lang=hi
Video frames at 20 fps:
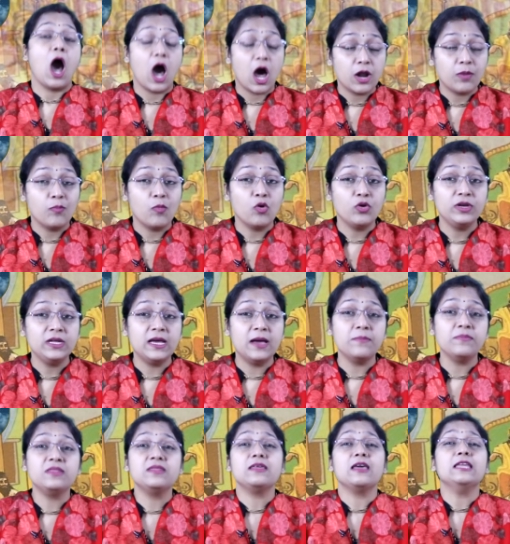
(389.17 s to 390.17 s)

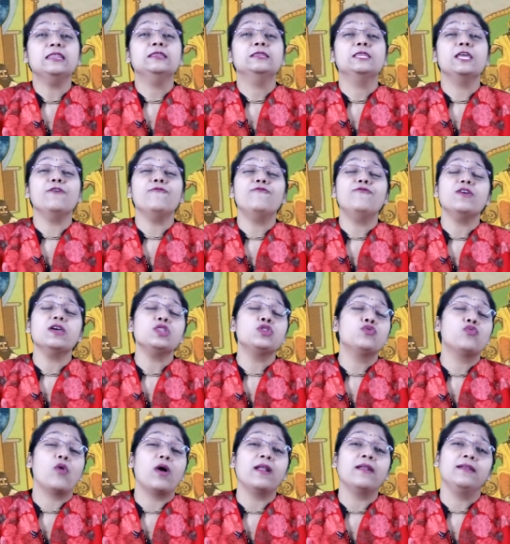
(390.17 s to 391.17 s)
हारमोनियम से दिव्य
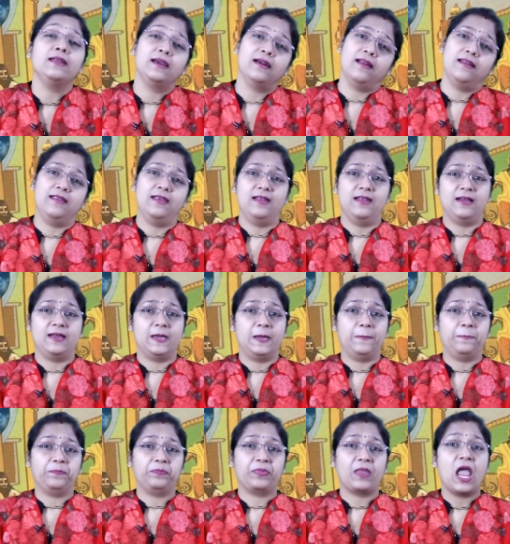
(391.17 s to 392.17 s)
स्वर निकलने
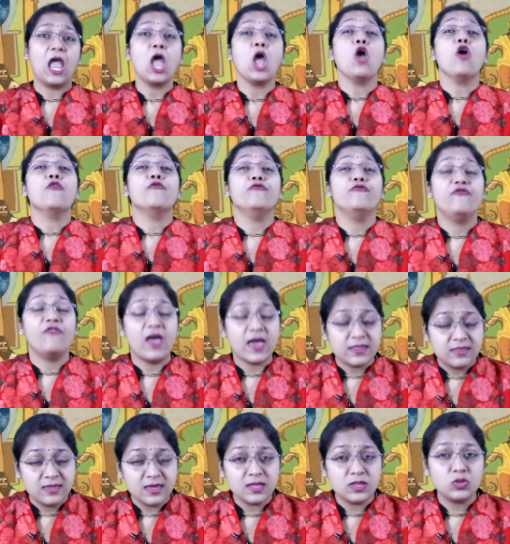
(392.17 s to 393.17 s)
लगे
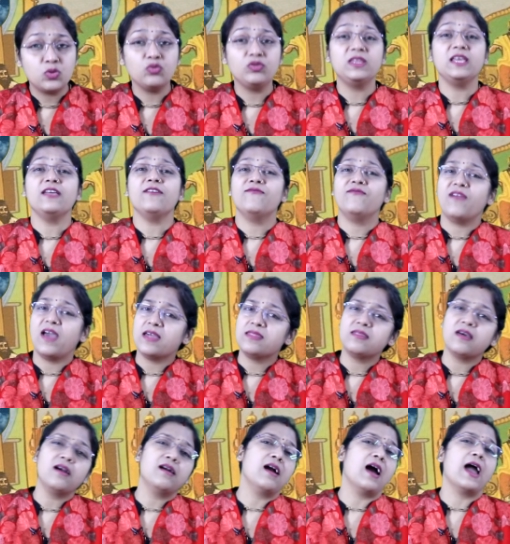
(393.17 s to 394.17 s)
वैसी स्तुति
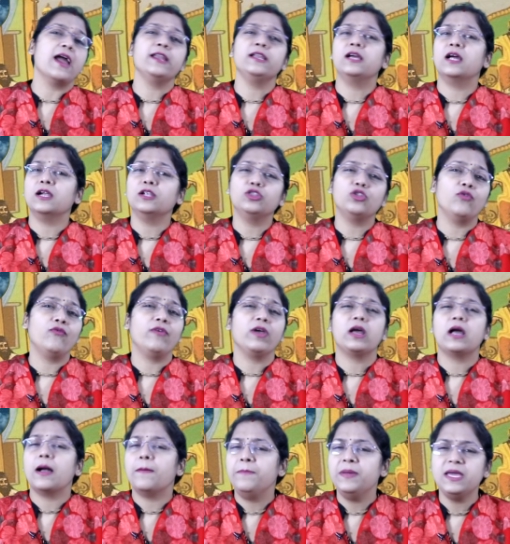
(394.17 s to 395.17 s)
वैसा गायन करते
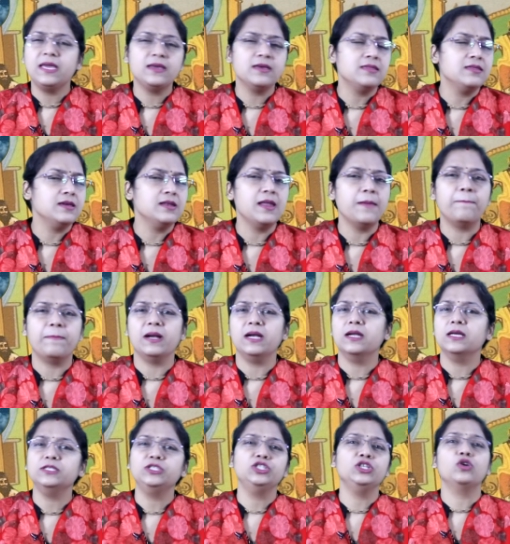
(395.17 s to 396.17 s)
हुए कभी किसी ने
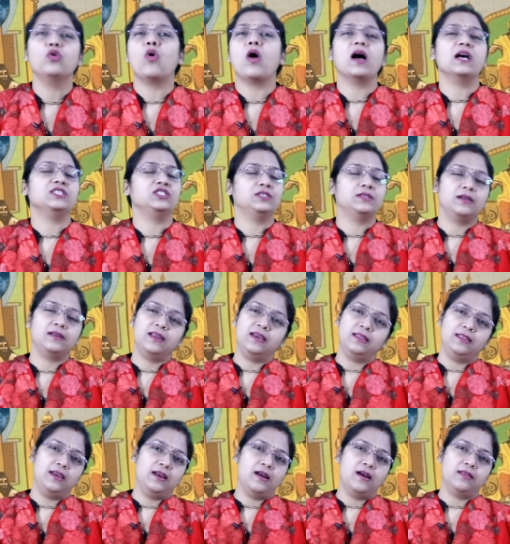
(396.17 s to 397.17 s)
पंडित जी को आज तक
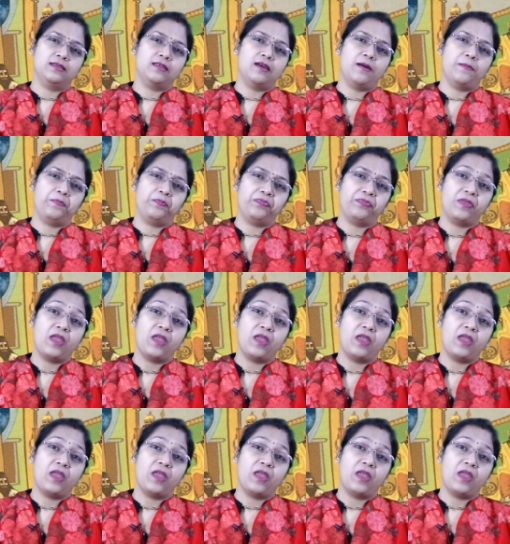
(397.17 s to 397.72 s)
नहीं देखा था